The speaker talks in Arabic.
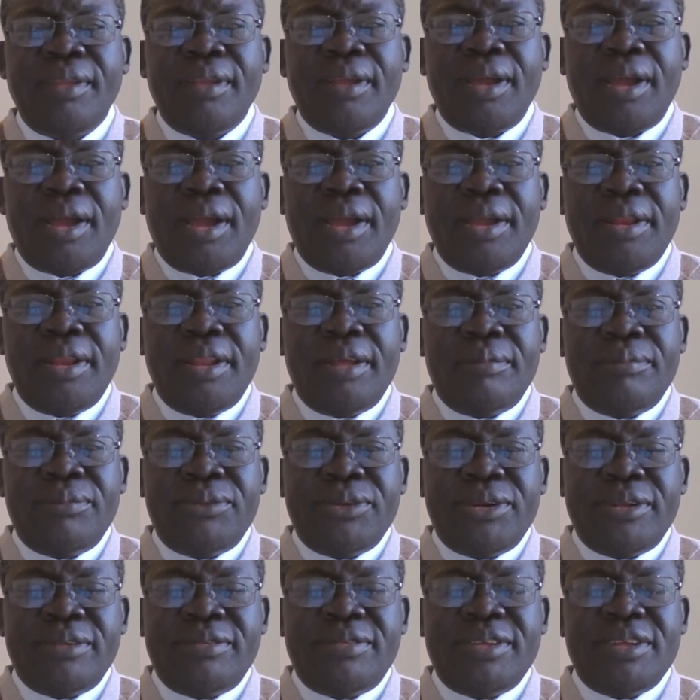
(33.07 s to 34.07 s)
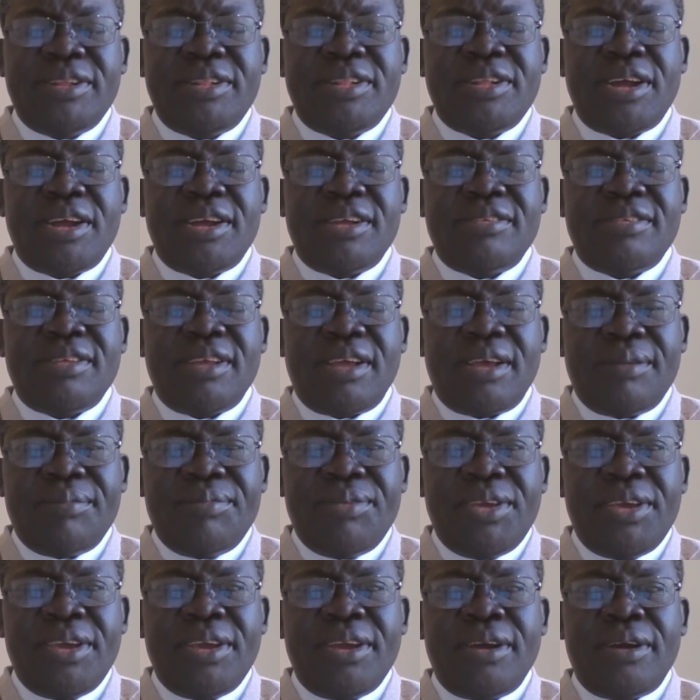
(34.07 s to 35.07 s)
أي لمدة ستة
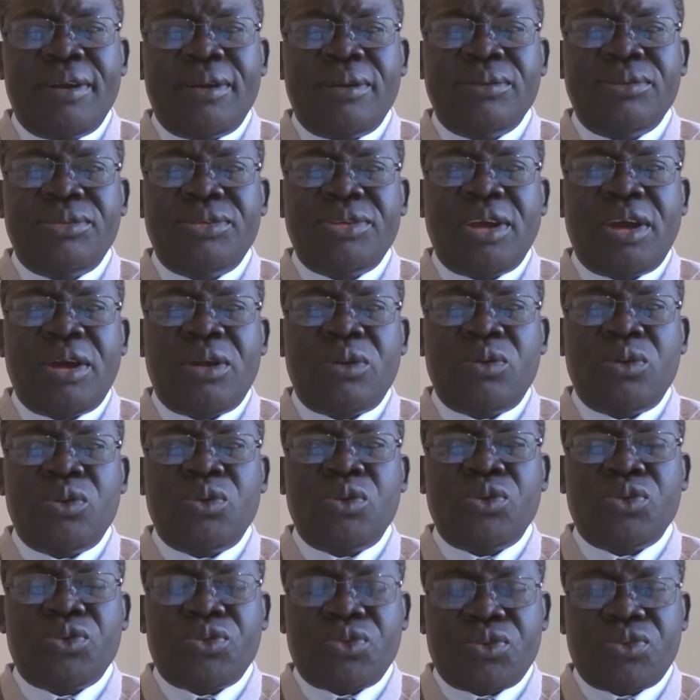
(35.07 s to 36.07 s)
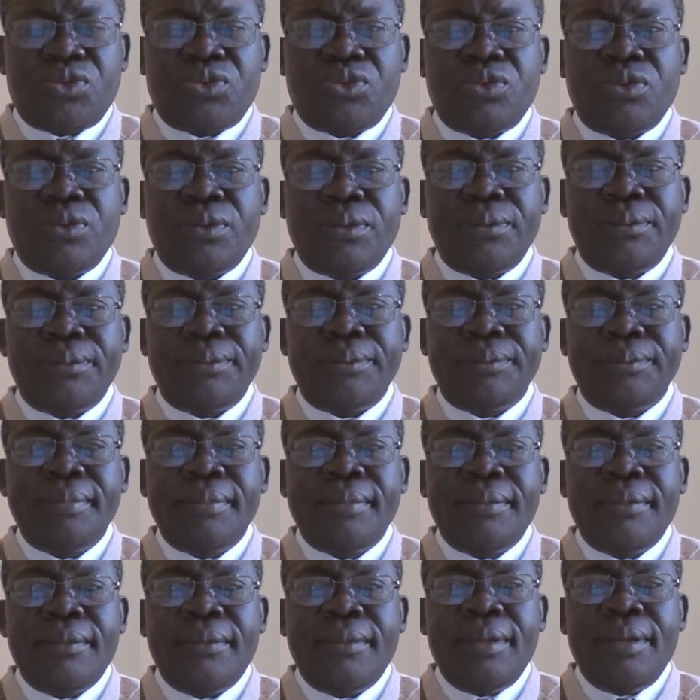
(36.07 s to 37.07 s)
أسابيع أو شهر ونص
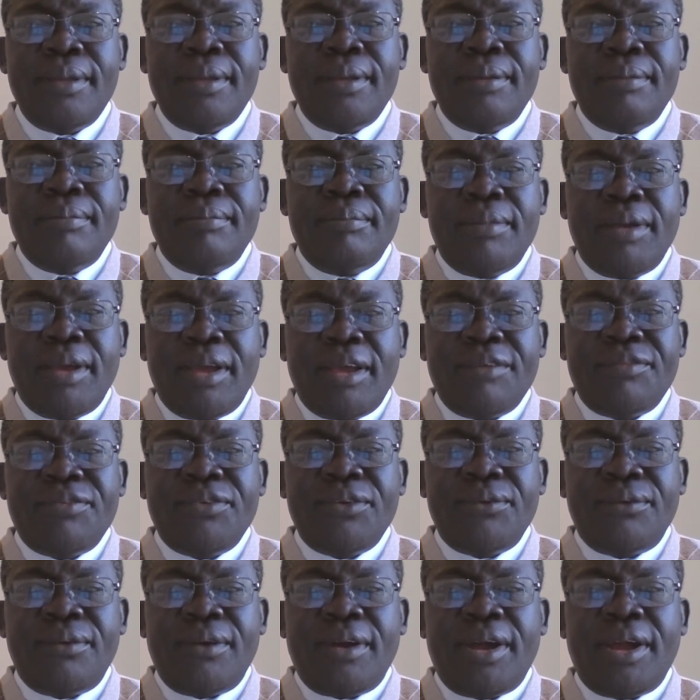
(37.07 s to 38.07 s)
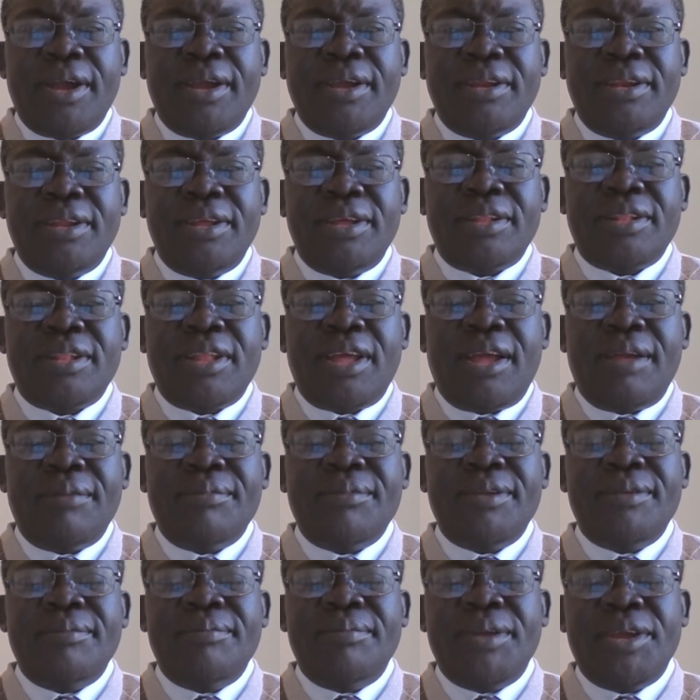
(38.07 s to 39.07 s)
ما في واحد يطلع
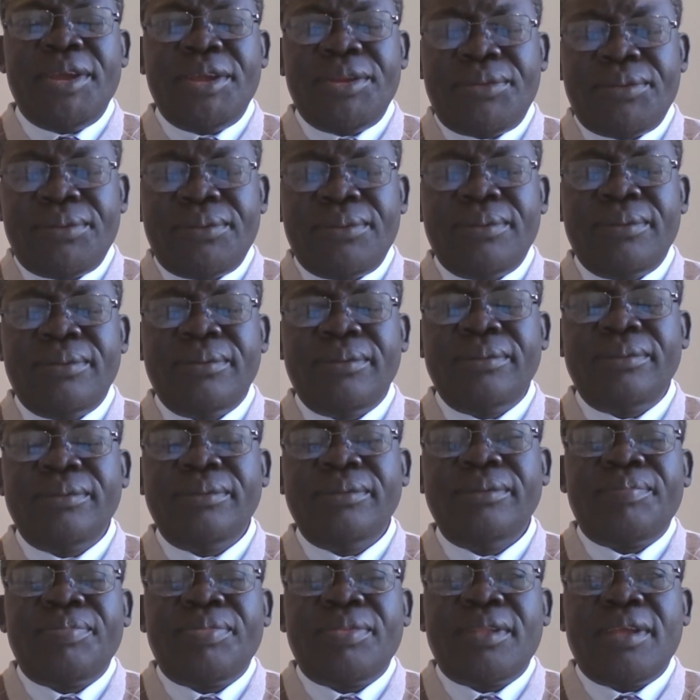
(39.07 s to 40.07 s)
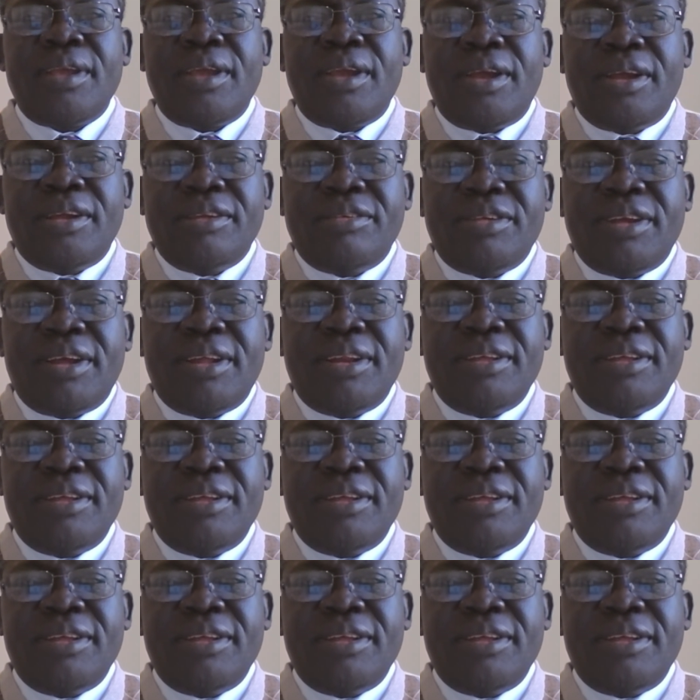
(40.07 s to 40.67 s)
من بيته عشان